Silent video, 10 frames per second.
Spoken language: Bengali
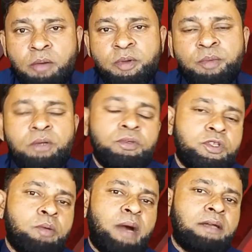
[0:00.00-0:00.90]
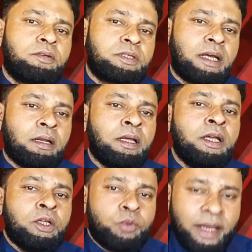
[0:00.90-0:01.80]
নভেম্বর উনিশশো সাল
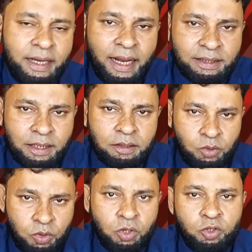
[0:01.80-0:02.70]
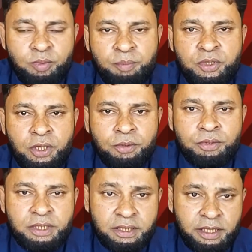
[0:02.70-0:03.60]
তো এখানে একটা লক্ষ্য করবার বিষয়
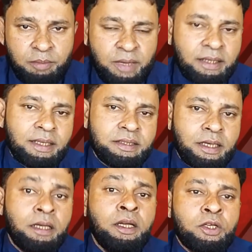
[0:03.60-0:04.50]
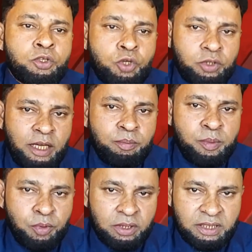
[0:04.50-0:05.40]
হচ্ছে যে ইমরান খান যে স্রোতের
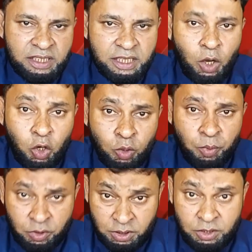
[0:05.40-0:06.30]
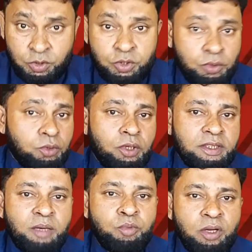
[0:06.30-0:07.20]
বিপরীতে যে অপকট কিছু সত্য
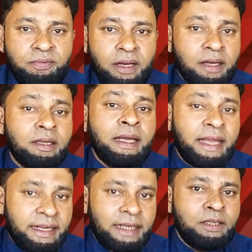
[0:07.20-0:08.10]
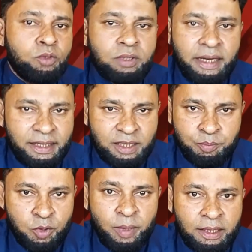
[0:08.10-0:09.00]
কথা বলে ফেলেন এটা কিন্তু তার একটা
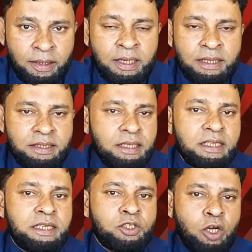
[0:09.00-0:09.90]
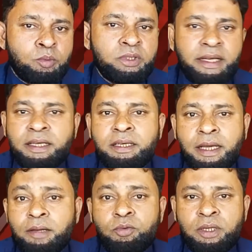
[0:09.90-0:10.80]
প্রমাণ যে নিজের জন্ম তারিখ নিয়ে
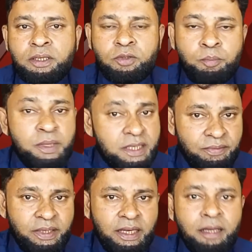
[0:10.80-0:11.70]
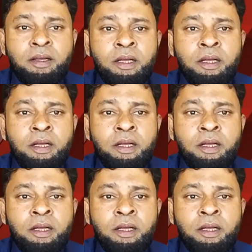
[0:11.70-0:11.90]
উনি কিন্তু পিসিবিকে